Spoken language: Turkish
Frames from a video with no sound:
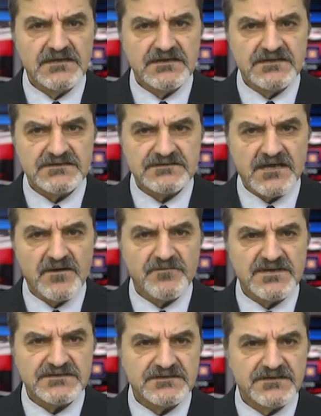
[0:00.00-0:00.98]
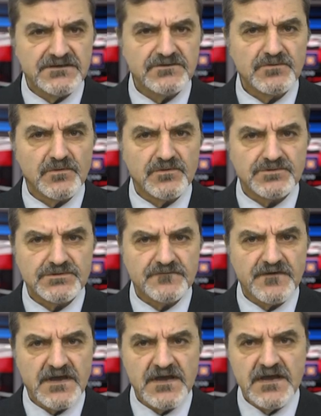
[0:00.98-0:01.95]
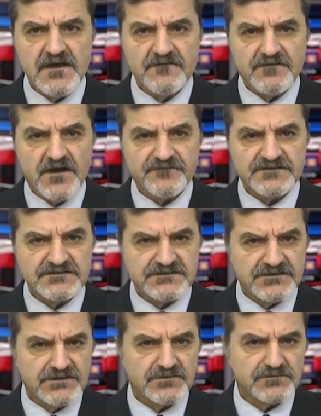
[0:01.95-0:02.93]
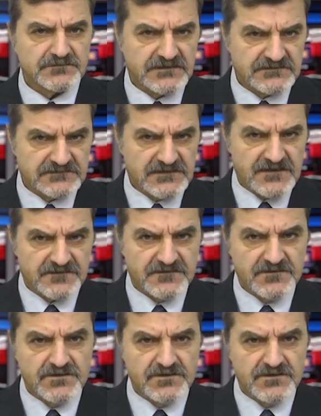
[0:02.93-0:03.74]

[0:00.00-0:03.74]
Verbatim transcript: İsa Mesih'in doğuşu ve vaftizini kutladılar.